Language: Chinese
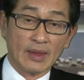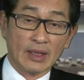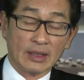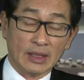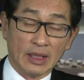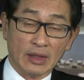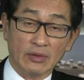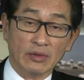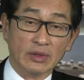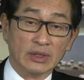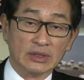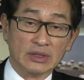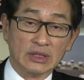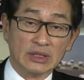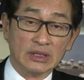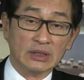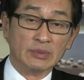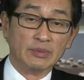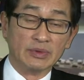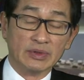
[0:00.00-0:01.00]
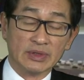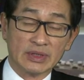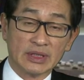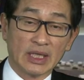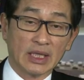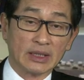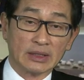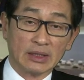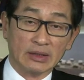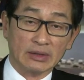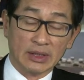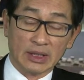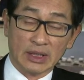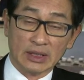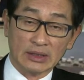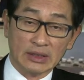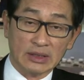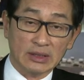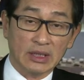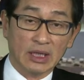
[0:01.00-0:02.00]
也会进一步下调那个
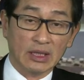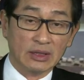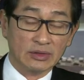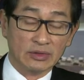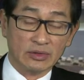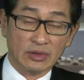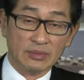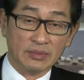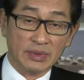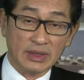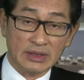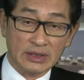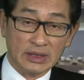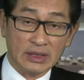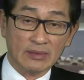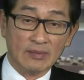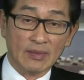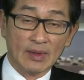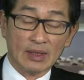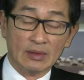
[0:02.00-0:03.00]
银行准备金，